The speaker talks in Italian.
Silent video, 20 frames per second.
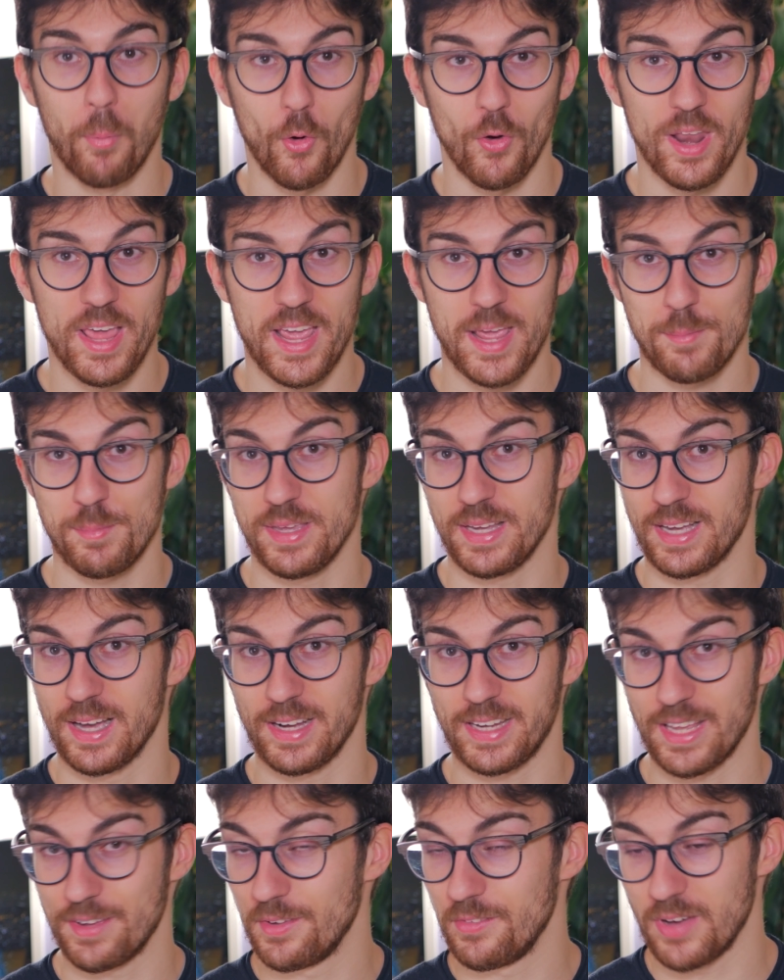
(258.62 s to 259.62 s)

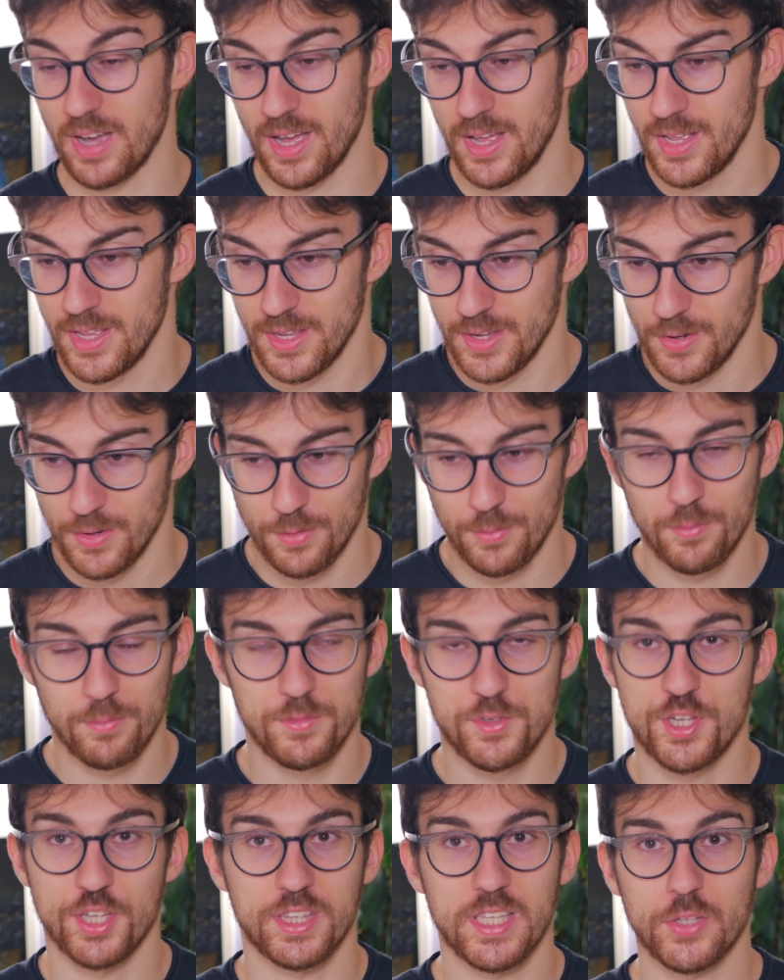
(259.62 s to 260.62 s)
polemica che aveva
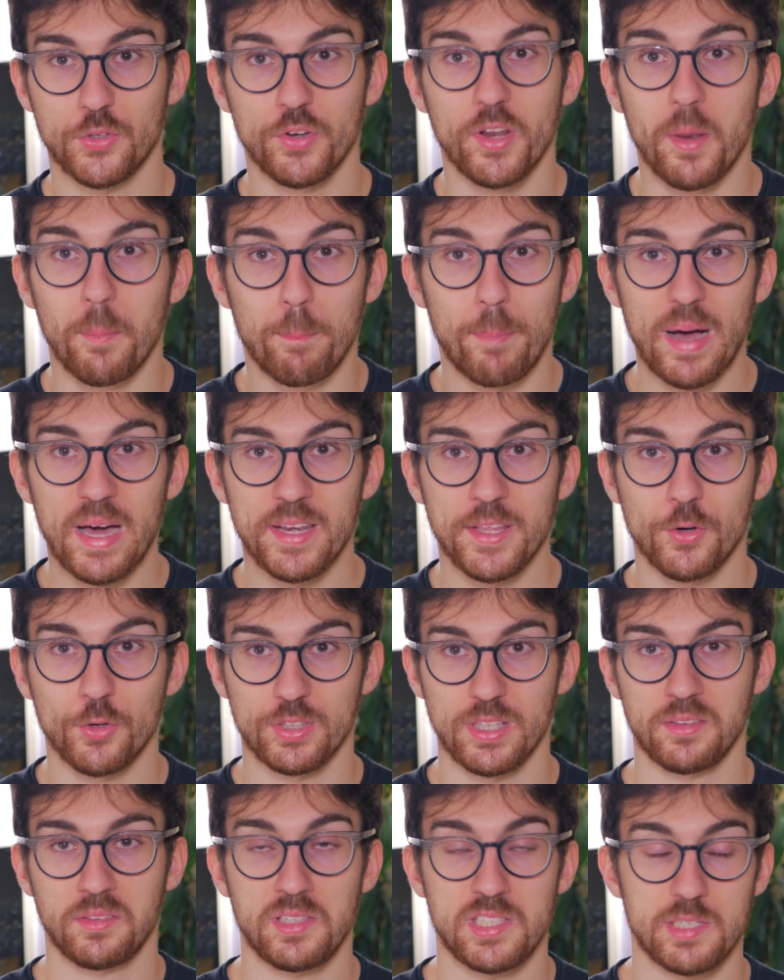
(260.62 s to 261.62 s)
gettato nel panico
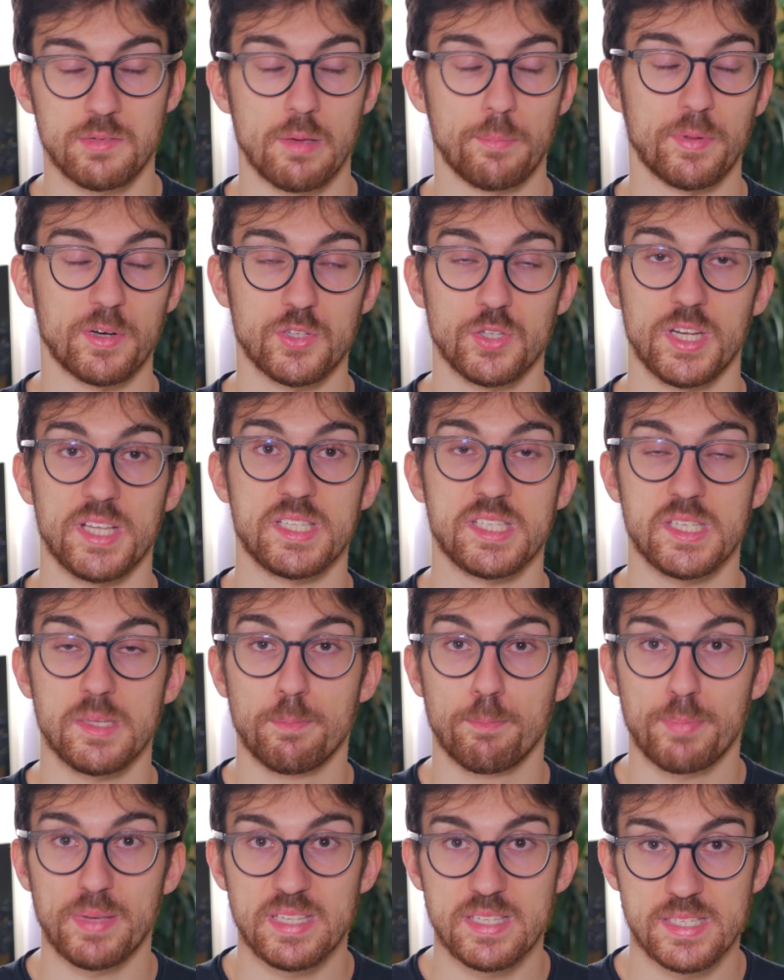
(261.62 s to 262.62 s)
tantissime persone
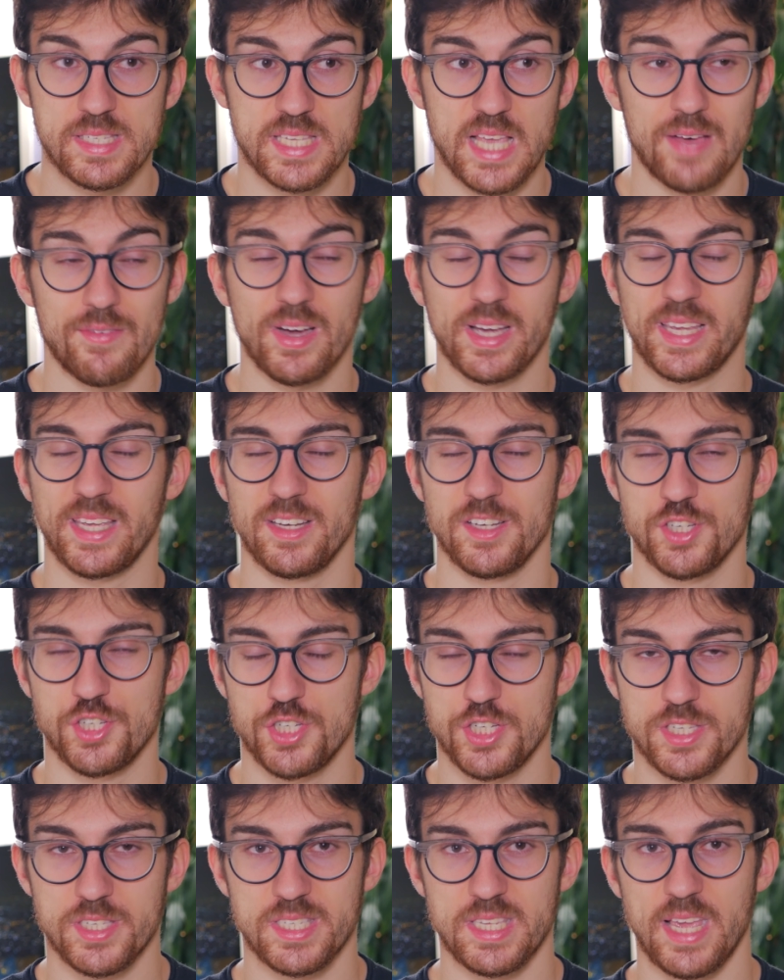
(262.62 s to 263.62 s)
si pensava che
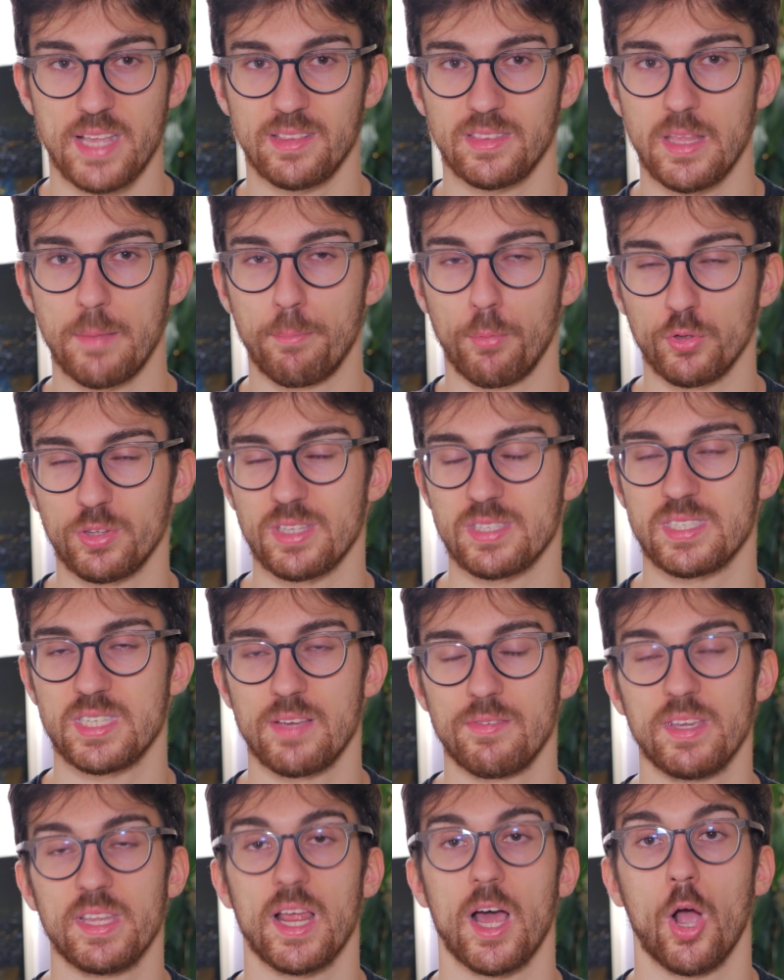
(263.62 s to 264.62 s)
G7
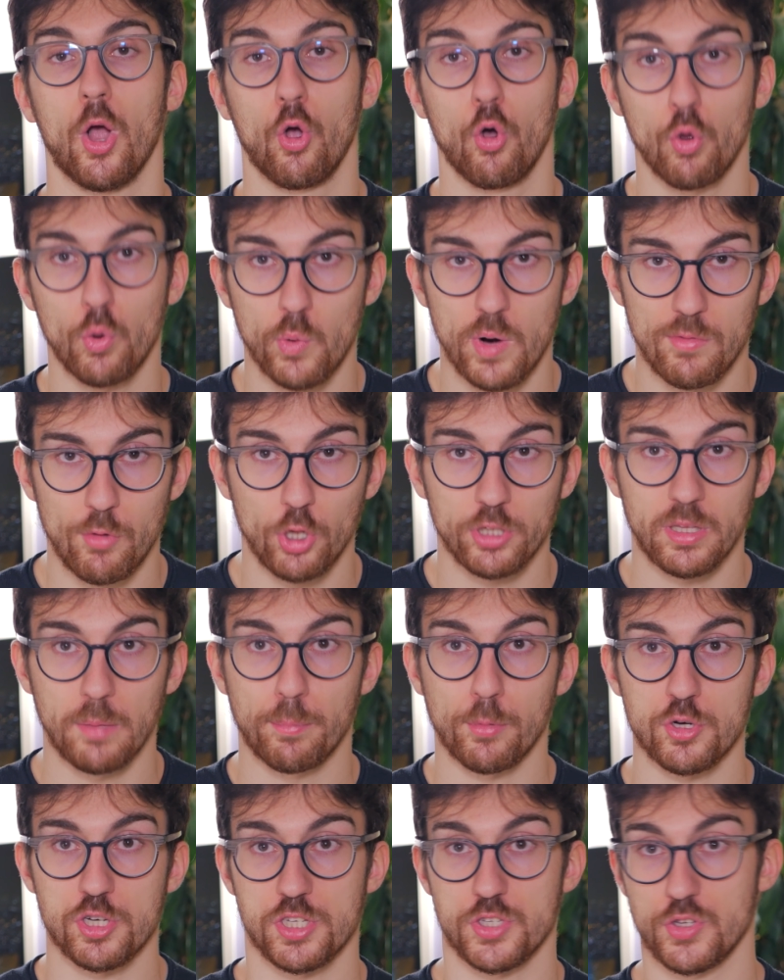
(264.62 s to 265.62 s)
potesse avere ancora una volta il
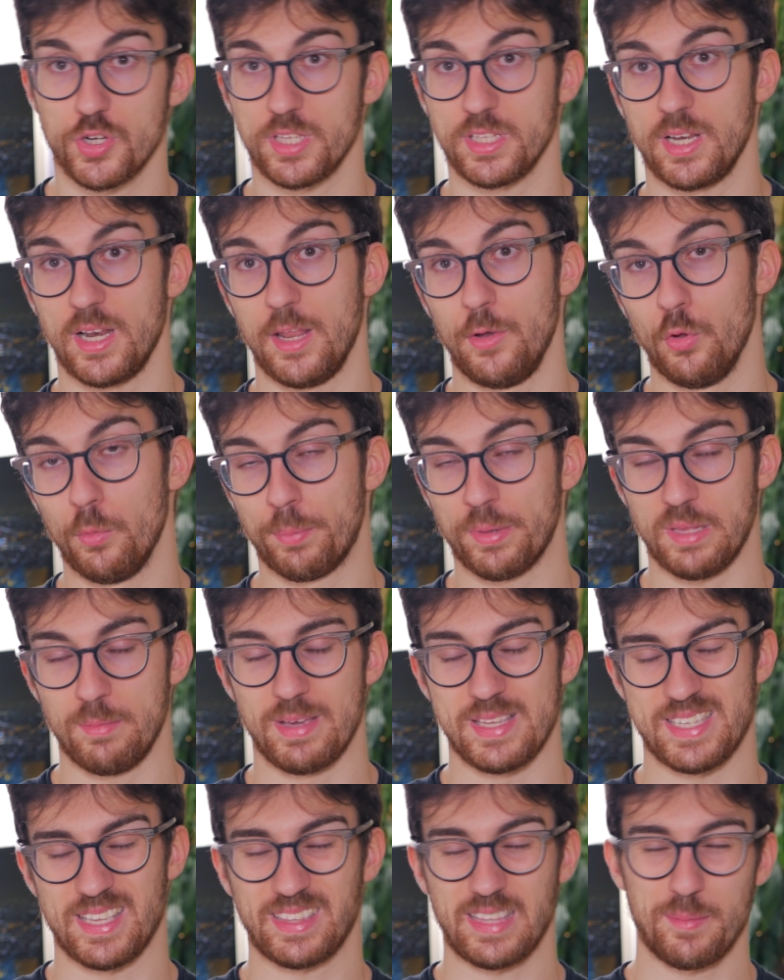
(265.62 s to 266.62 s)
processore dell'anno
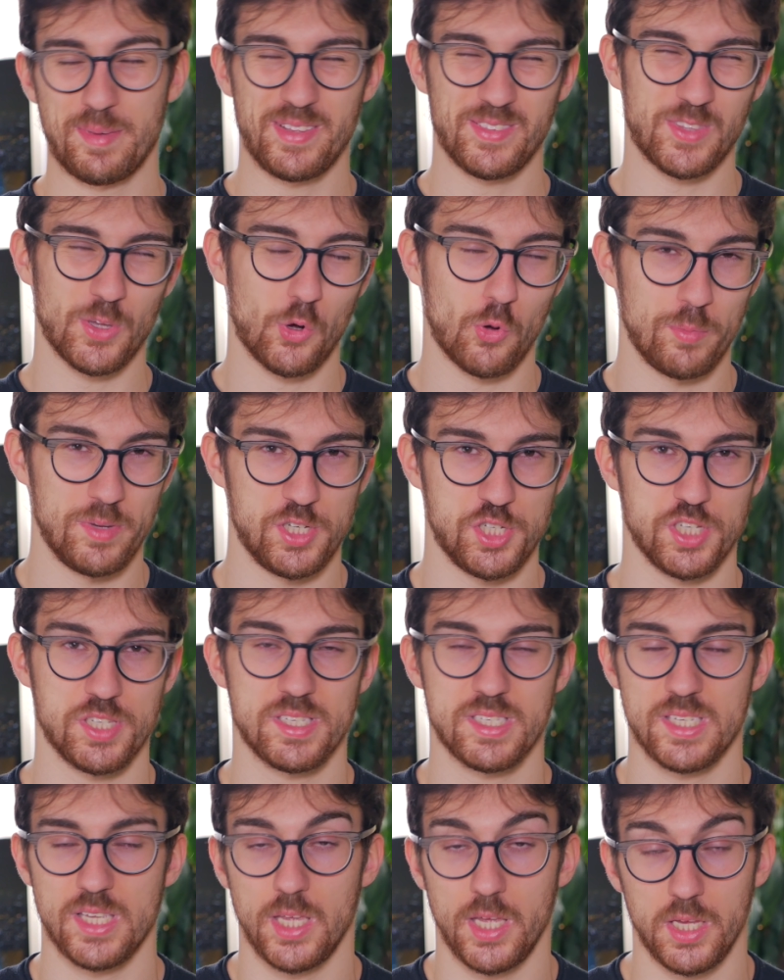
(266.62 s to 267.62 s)
prima, esattamente come
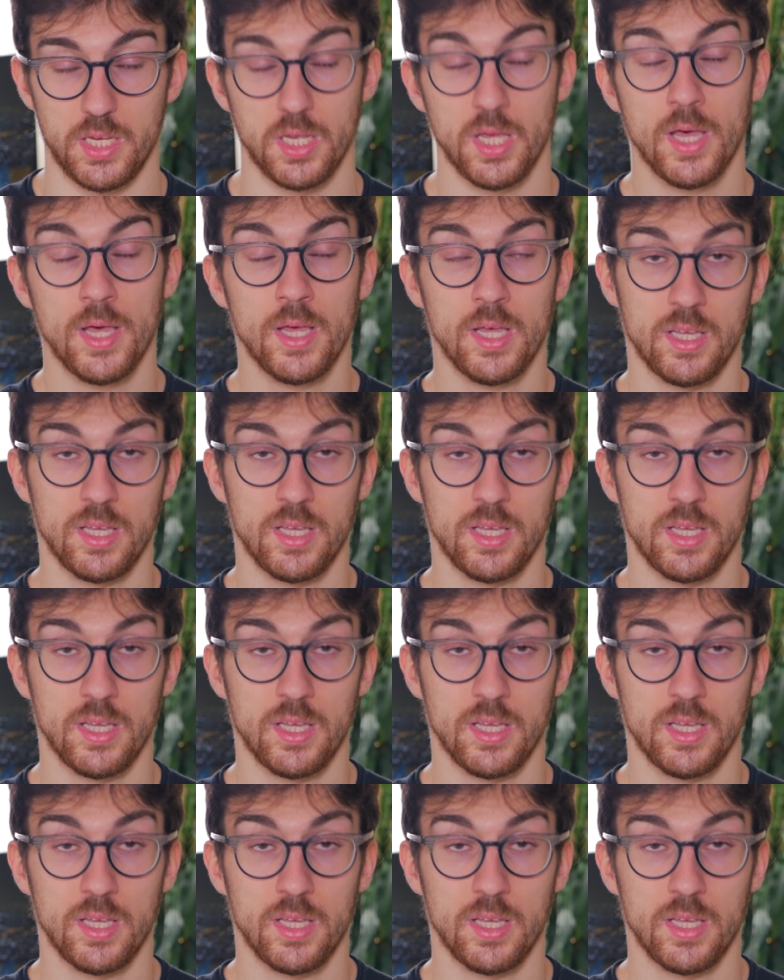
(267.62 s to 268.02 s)
G6.